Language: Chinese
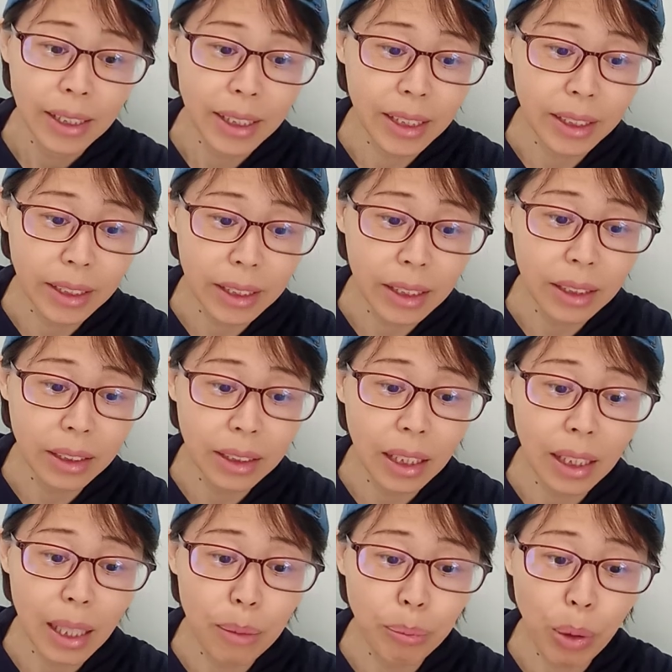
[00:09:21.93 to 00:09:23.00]
以及
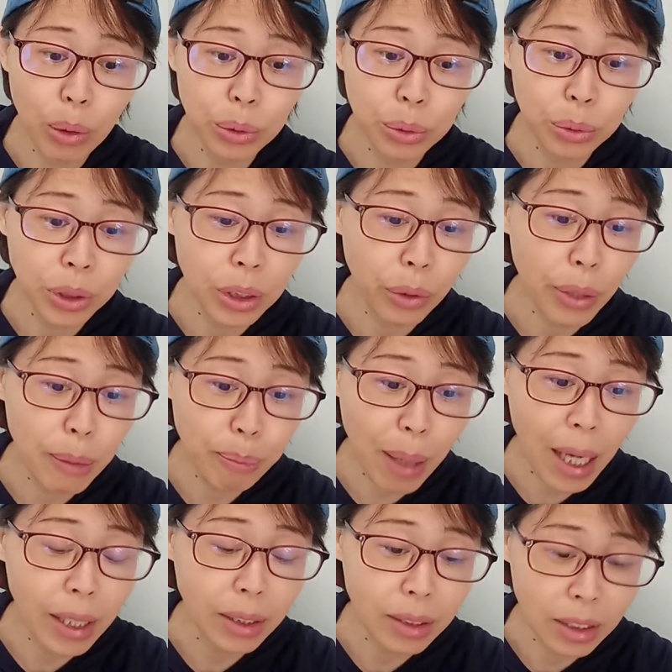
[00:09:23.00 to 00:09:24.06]
接连爆出校园
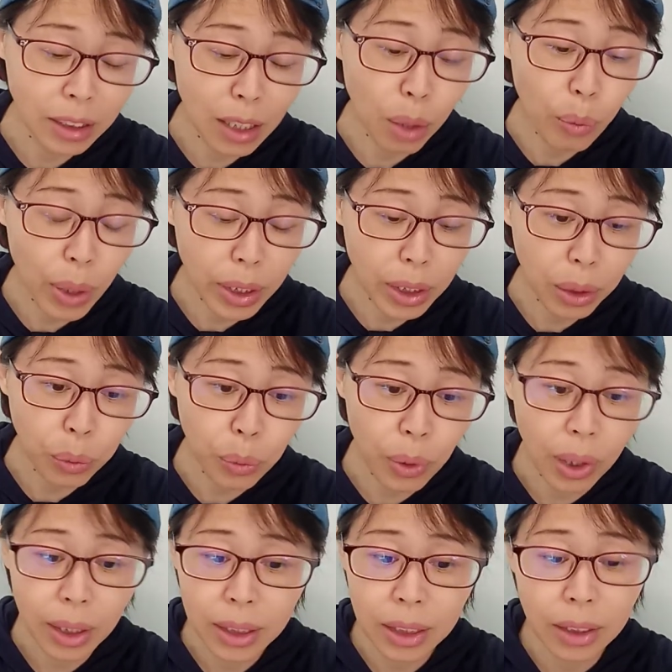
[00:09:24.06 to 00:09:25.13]
霸凌的相关疑
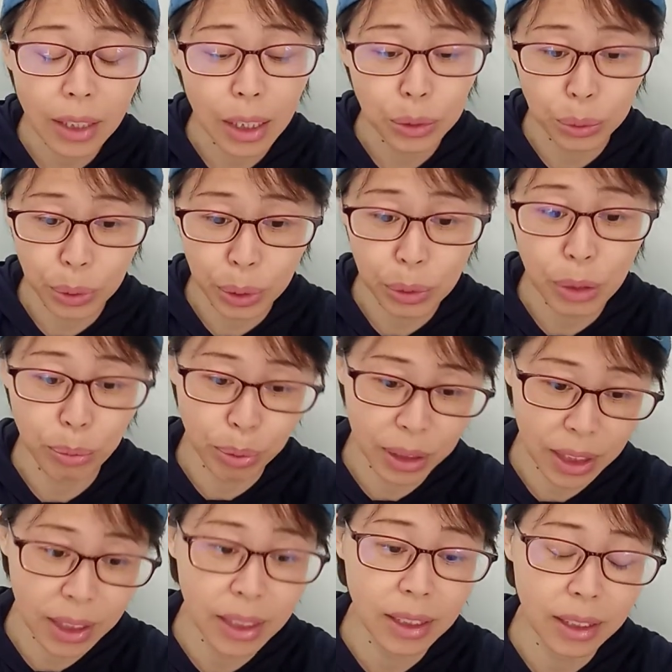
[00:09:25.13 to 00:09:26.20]
惑，这点绝对不
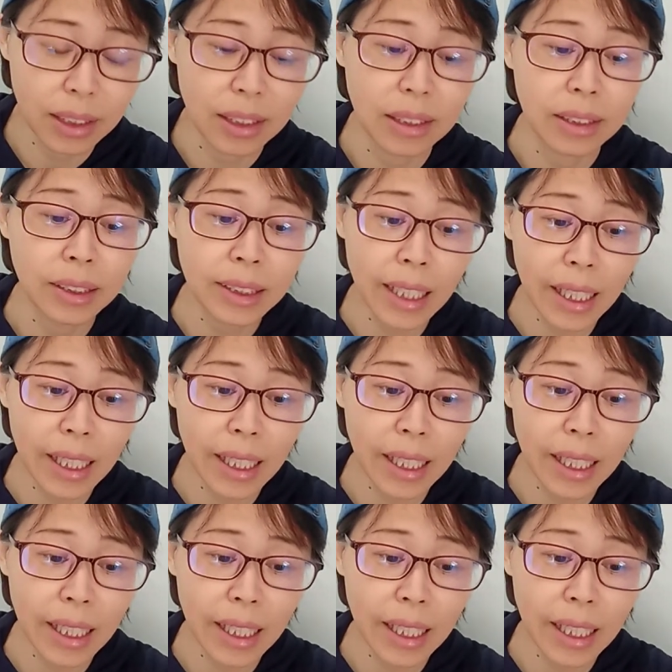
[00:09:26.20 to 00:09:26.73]
是事实。